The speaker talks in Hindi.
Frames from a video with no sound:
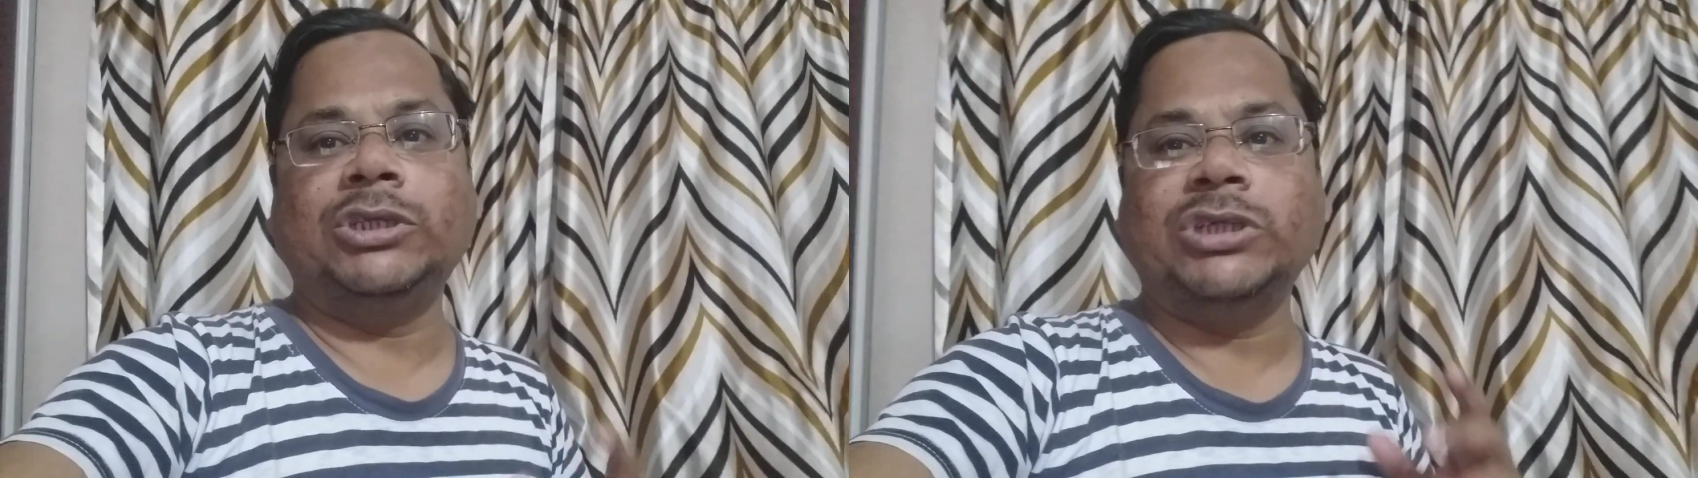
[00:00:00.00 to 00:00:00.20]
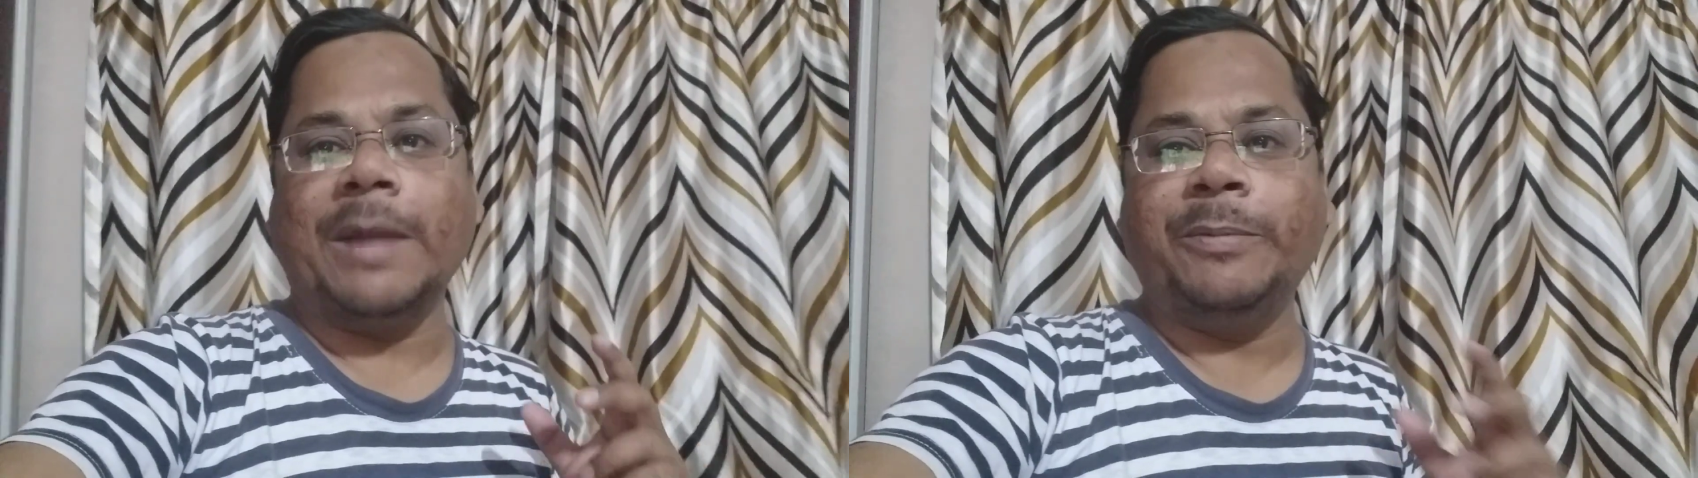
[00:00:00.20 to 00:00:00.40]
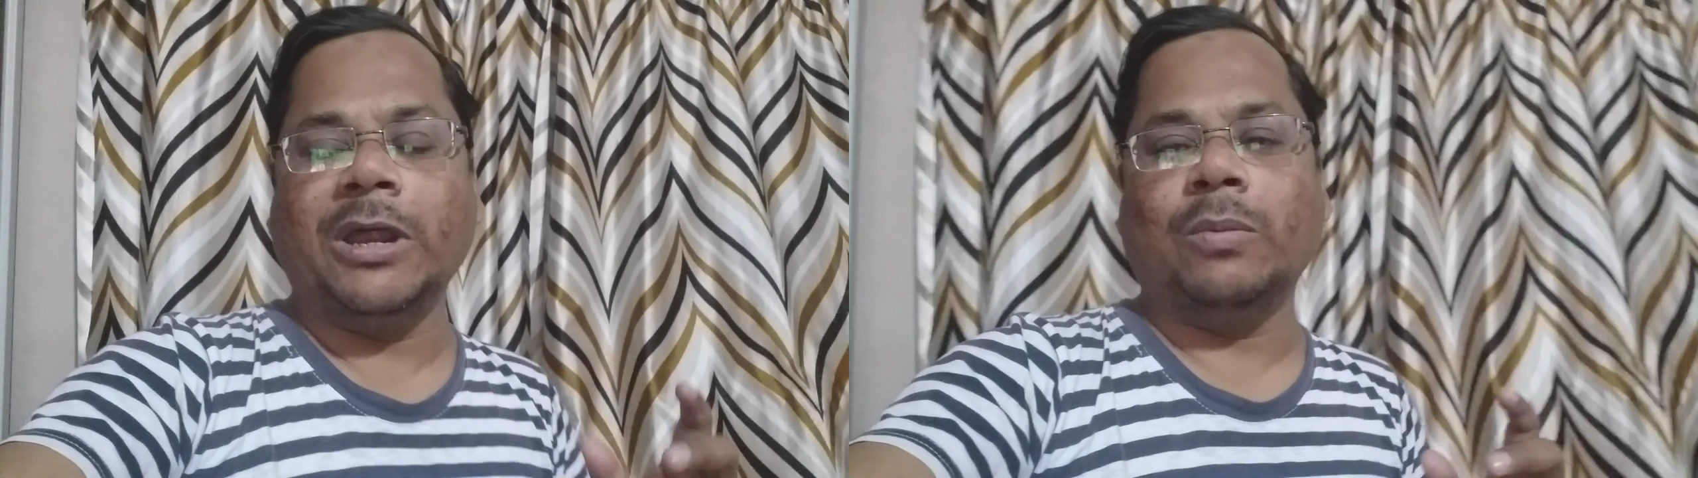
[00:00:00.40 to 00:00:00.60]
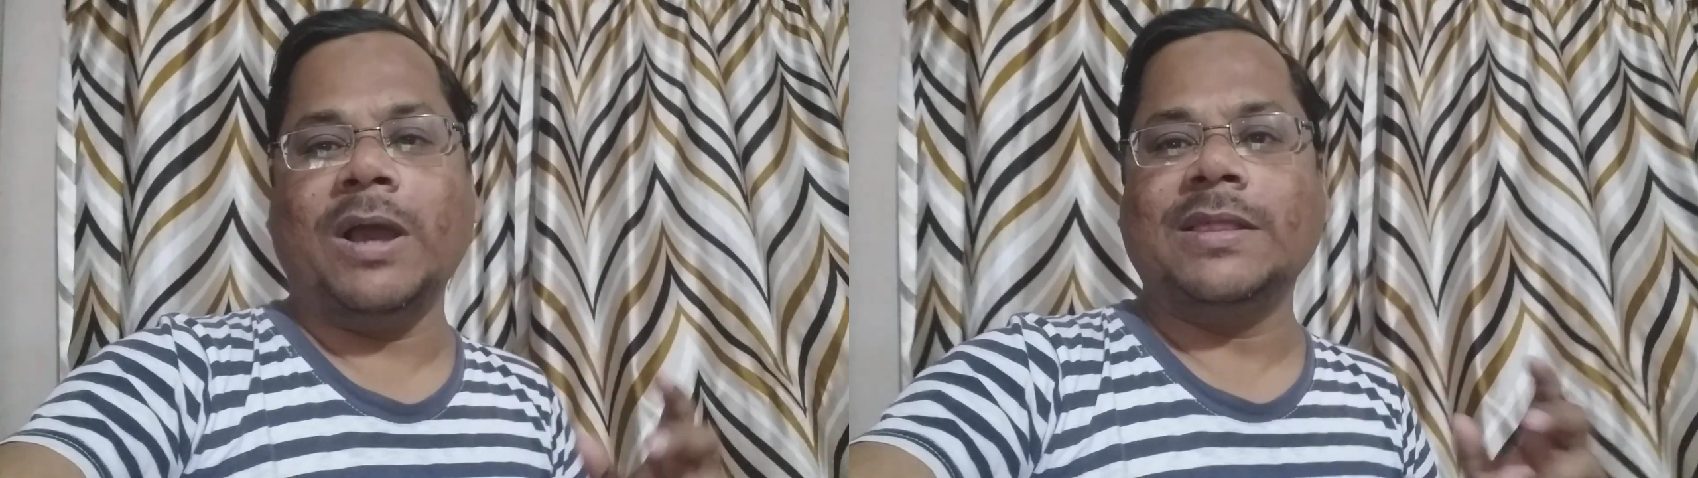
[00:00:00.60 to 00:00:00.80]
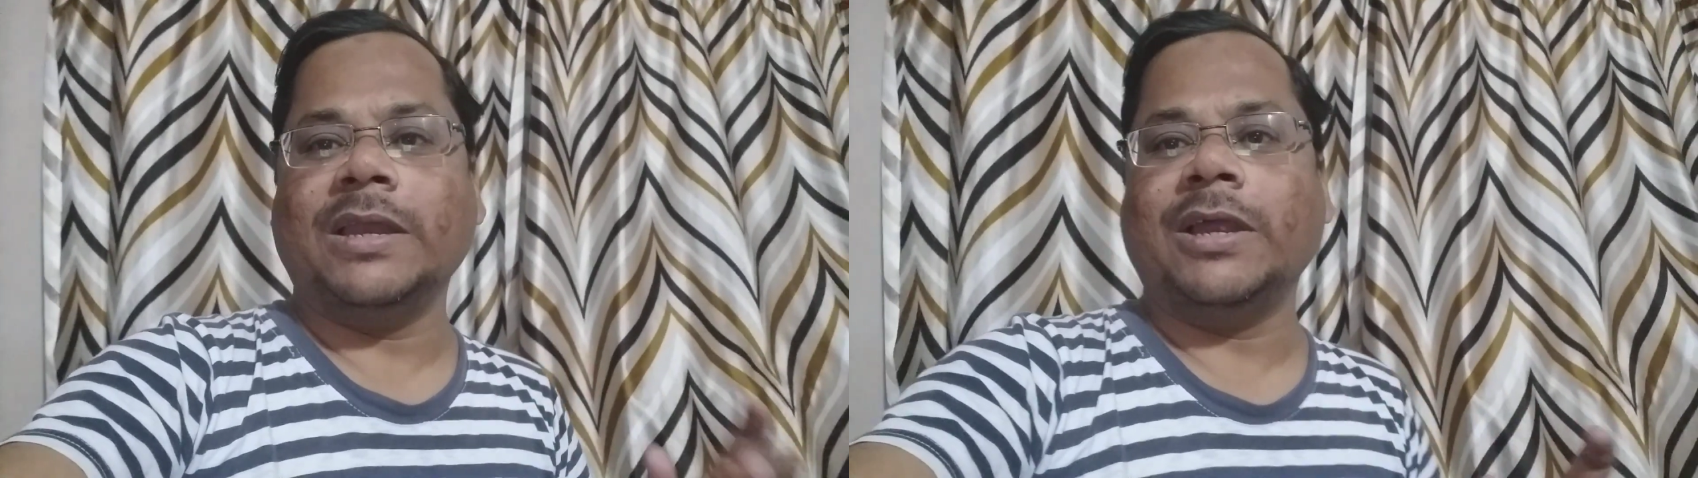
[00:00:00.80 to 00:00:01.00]
चैप्टर
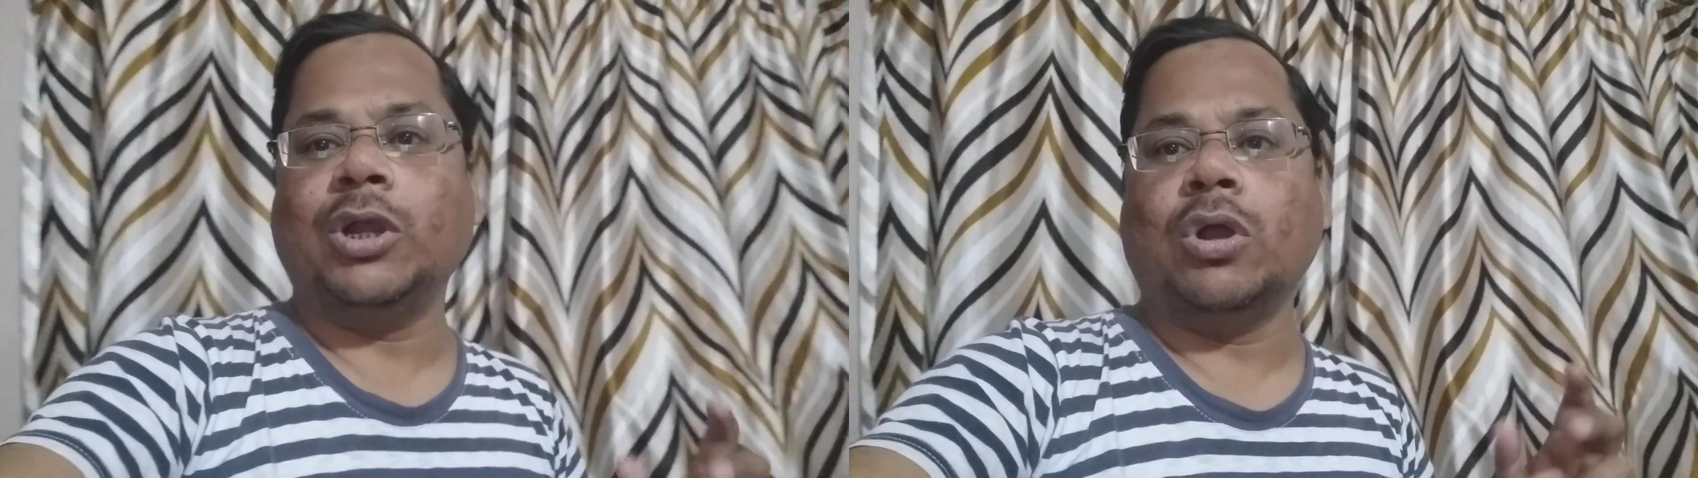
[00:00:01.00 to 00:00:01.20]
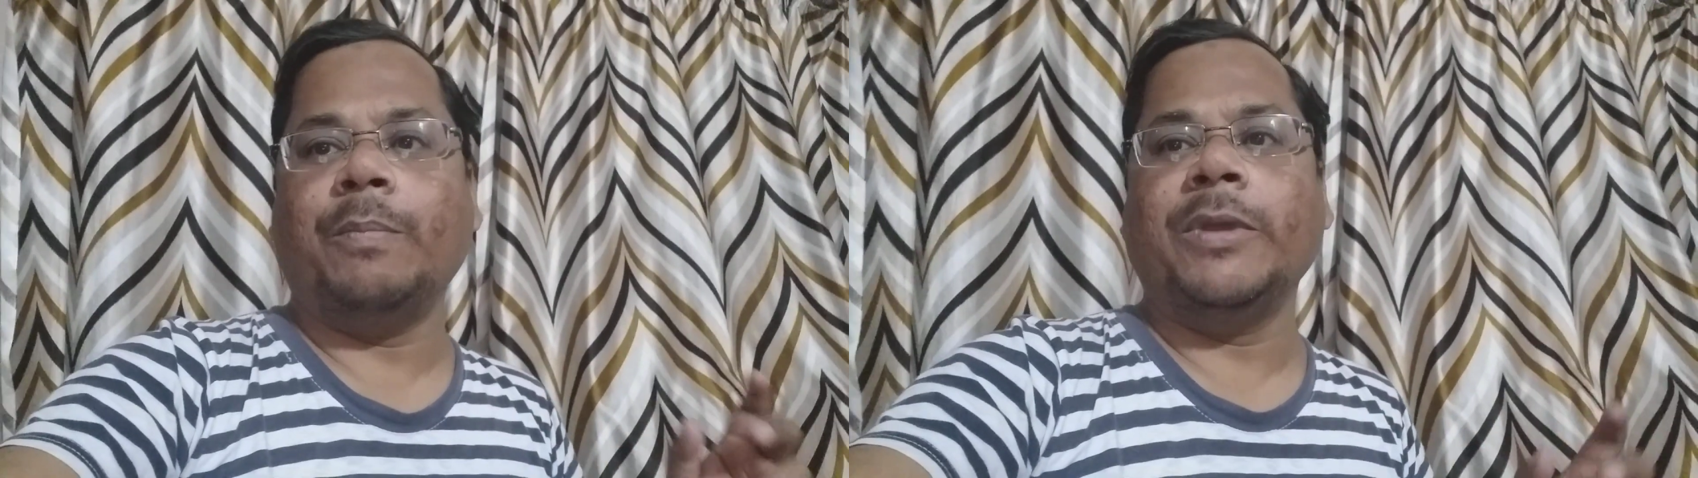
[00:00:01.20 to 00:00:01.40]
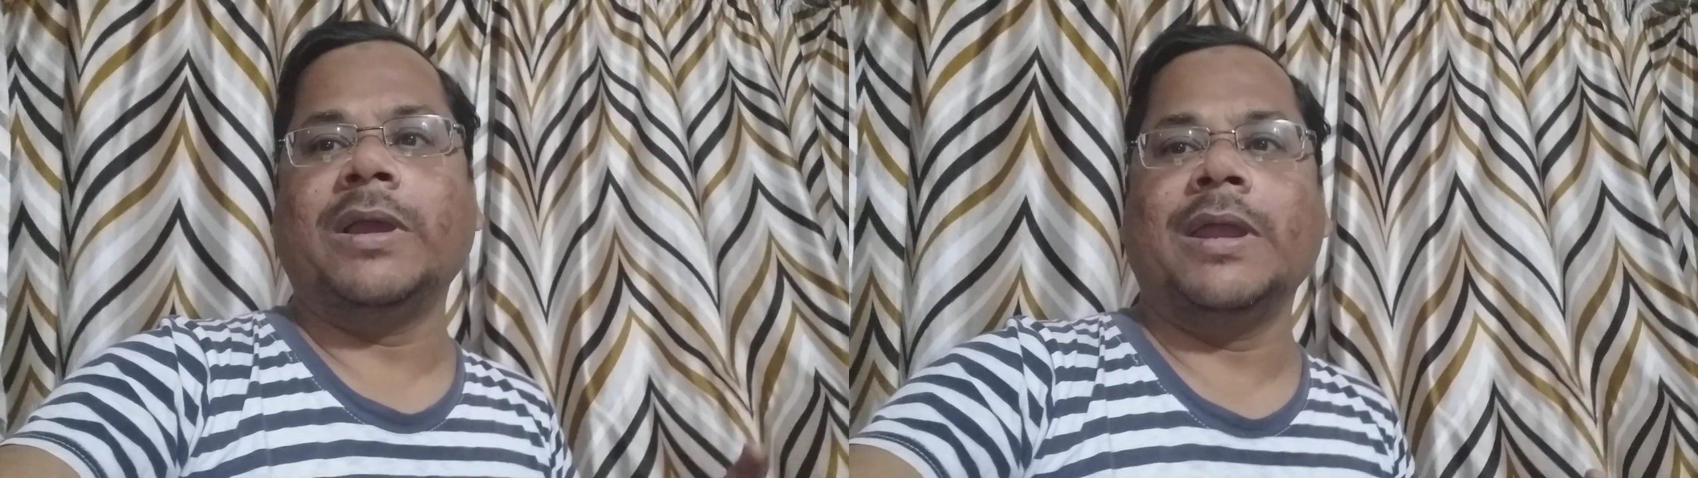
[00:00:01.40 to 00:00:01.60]
वाइज करके टॉपिक